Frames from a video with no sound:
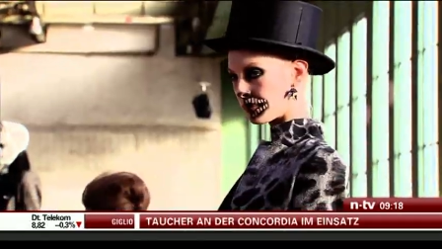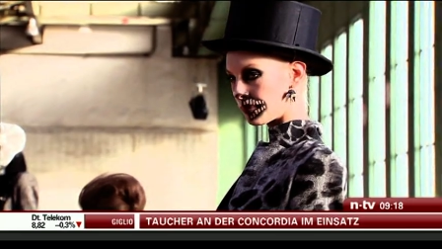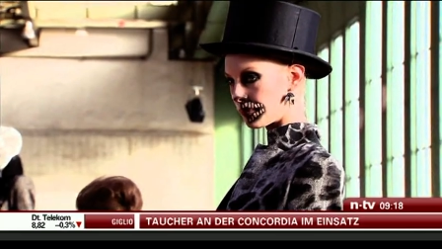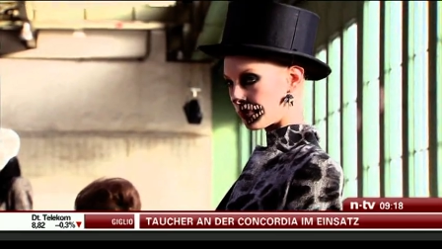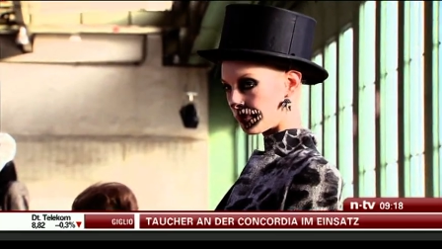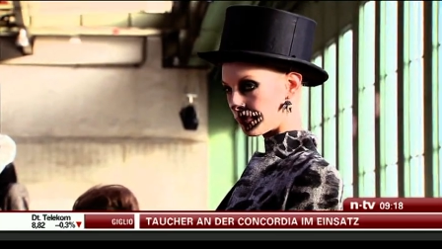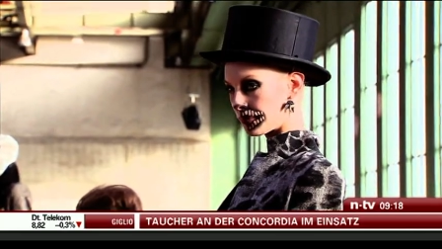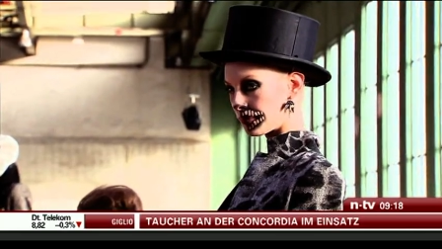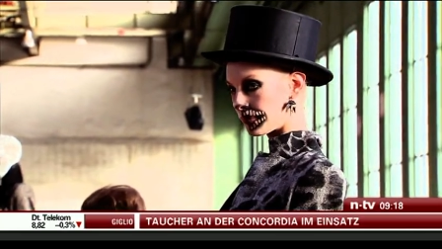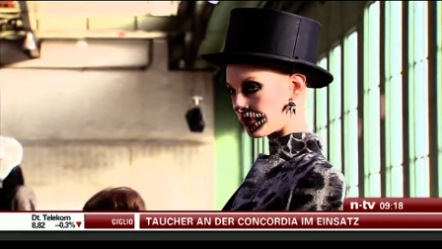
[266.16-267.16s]
Die einen
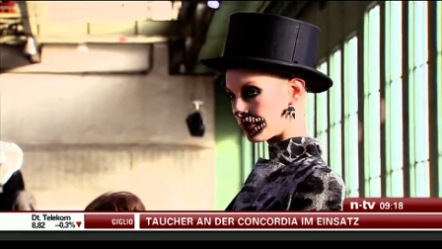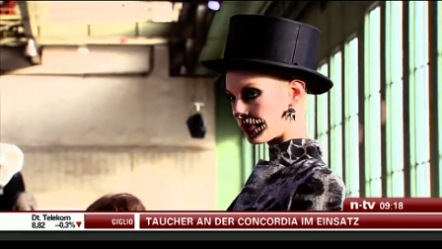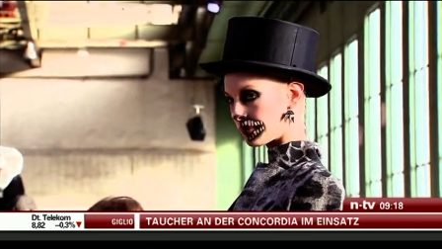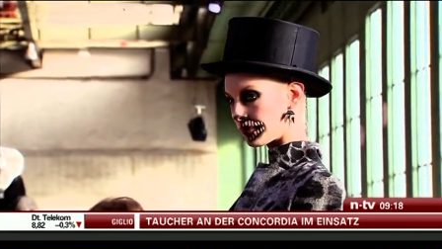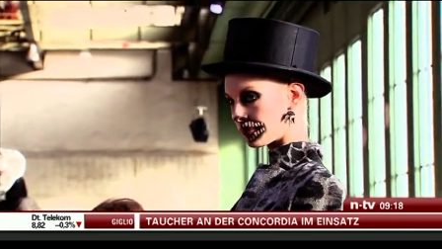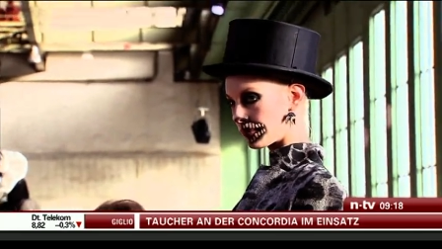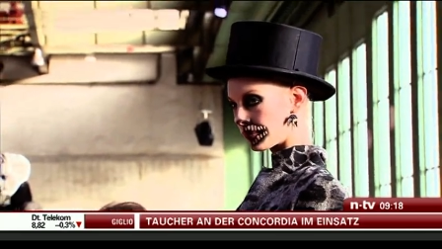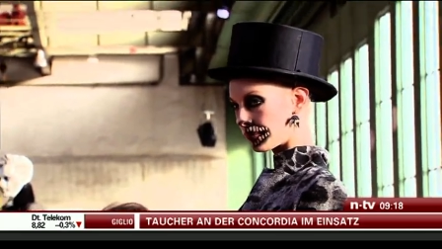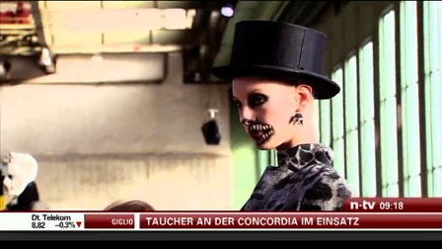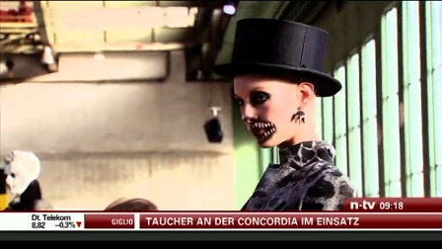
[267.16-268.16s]
versuchen das so,
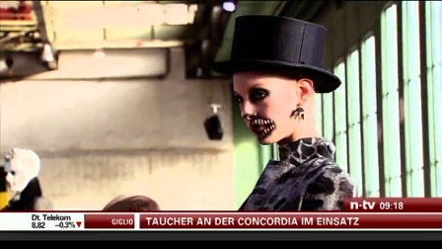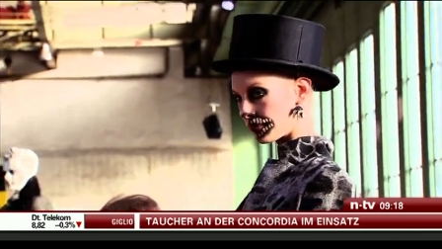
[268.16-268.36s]
die anderen